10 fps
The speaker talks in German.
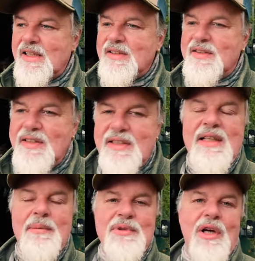sie
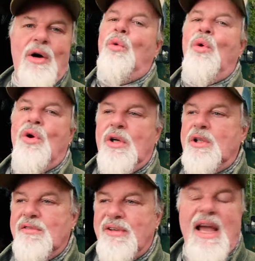nämlich auch
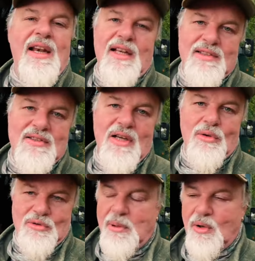ein Van jetzt
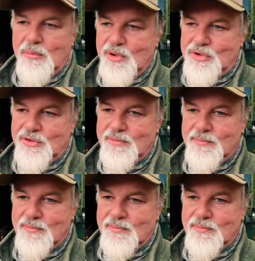ausbauen möchte.